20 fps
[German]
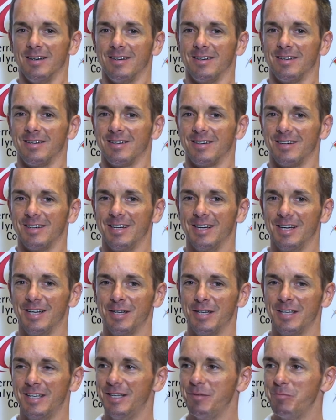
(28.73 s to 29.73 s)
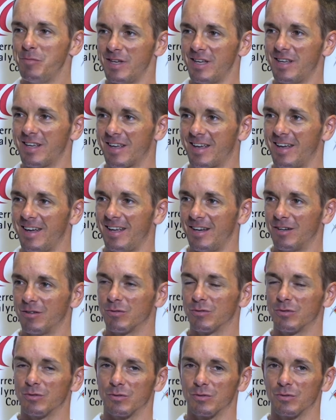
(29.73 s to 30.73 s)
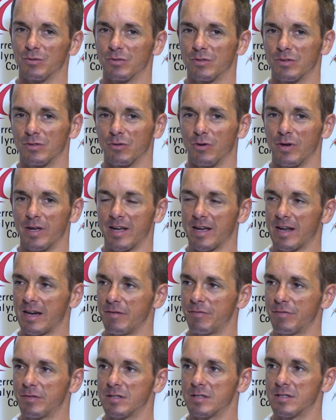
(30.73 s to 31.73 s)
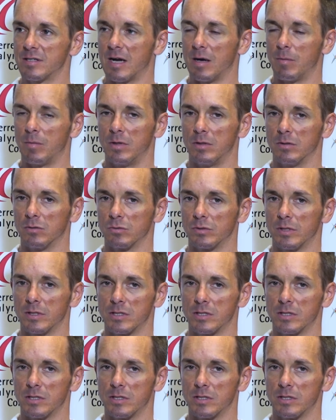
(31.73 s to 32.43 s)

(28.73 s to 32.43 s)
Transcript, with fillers: äh, in mich gehen und, und, neue Kräfte sammeln und